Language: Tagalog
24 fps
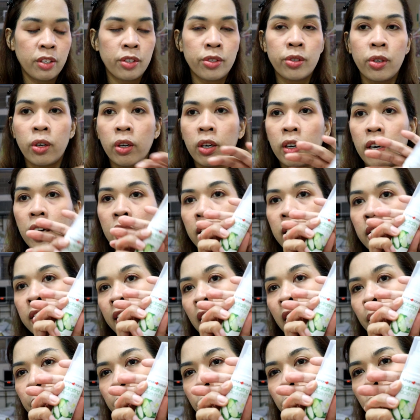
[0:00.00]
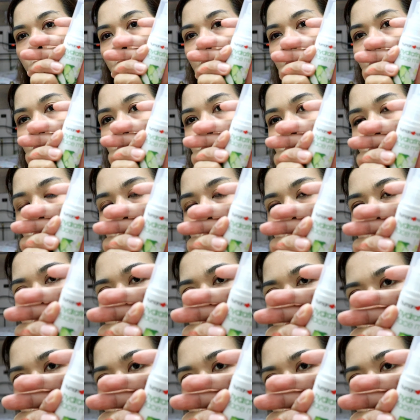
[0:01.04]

So, ang gamit ko ngayon Human